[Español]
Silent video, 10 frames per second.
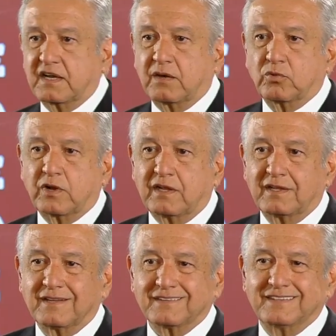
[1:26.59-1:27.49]
laboral
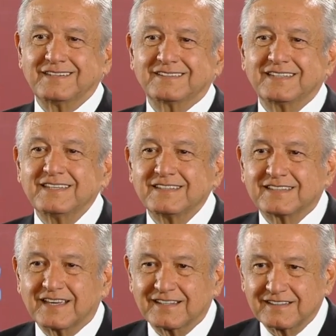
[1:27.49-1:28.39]

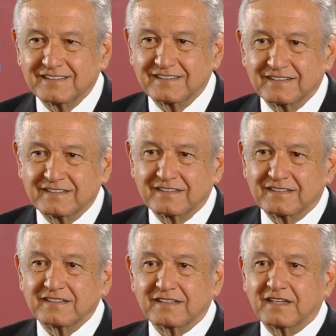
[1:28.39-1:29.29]
distinta
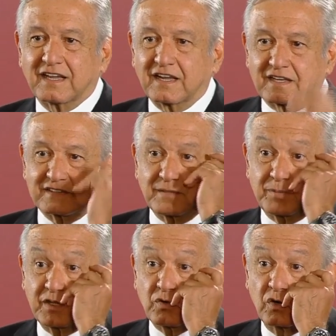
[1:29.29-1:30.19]
a la que se
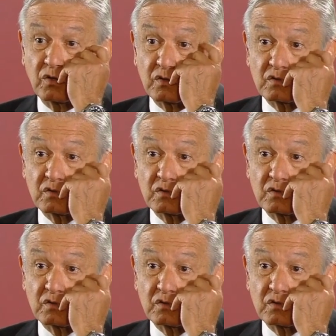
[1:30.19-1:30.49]
aplicó